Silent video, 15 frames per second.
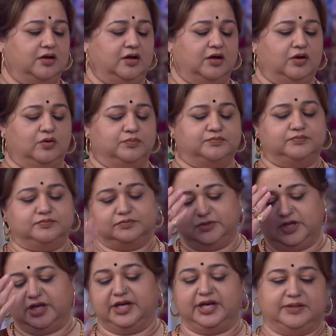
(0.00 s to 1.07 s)
ஓ
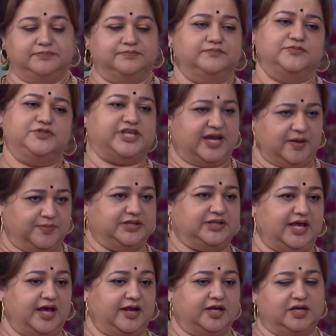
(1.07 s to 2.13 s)
இல்ல இல்ல எனக்கு
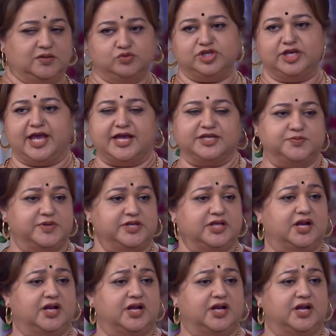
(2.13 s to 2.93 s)
செக் எல்லாம் தேவையில்ல பணமாவே